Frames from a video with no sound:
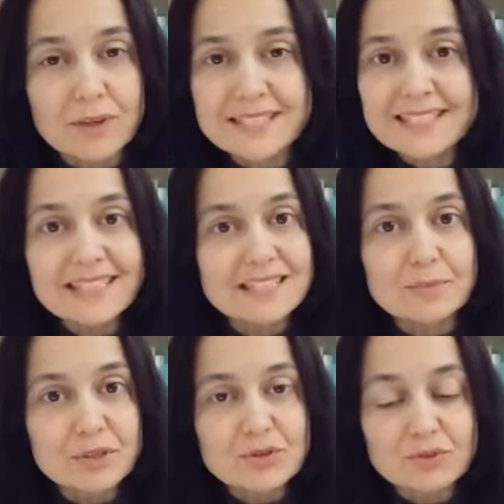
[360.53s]

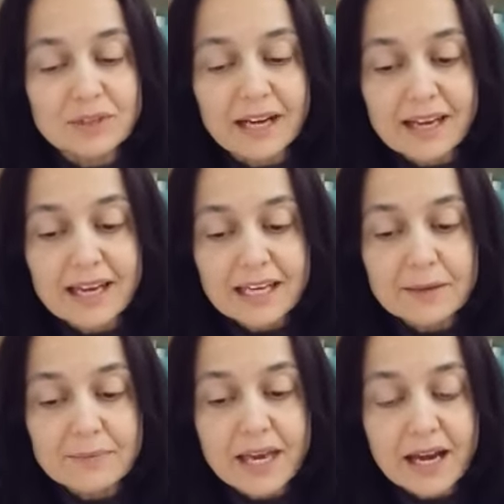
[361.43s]
qualsiasi persona
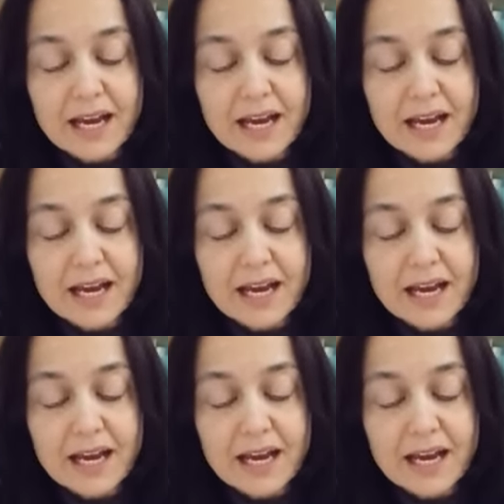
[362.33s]
che mi è